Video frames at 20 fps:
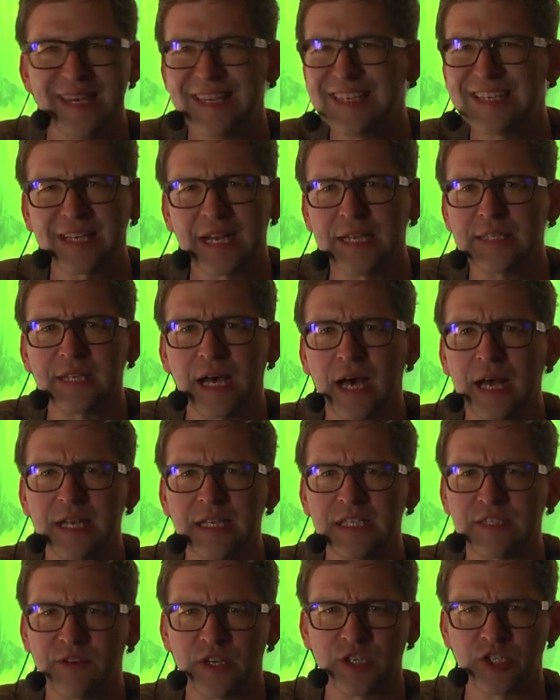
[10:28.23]
Nicht ganz
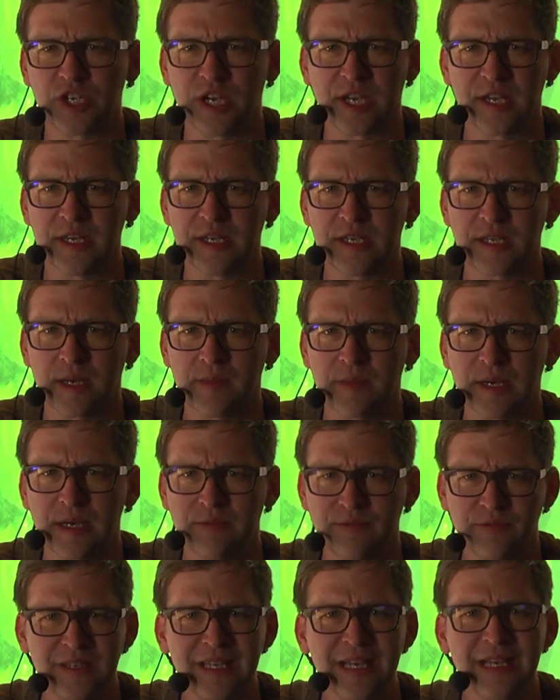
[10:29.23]
alles wahrscheinlich,
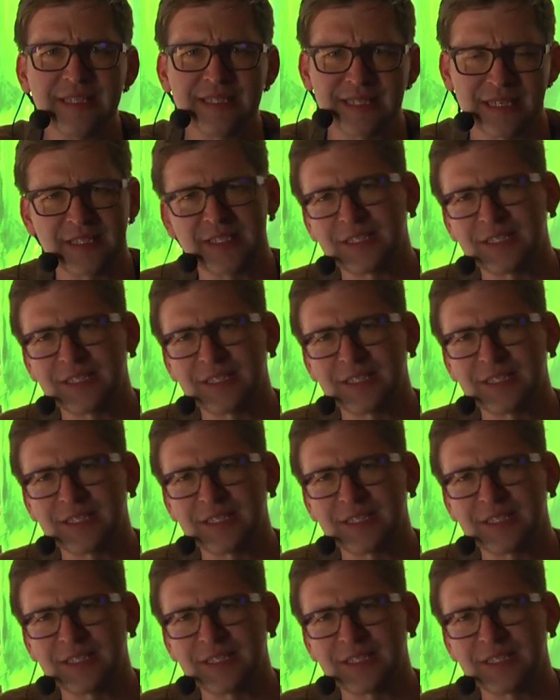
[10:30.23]
aber vieles,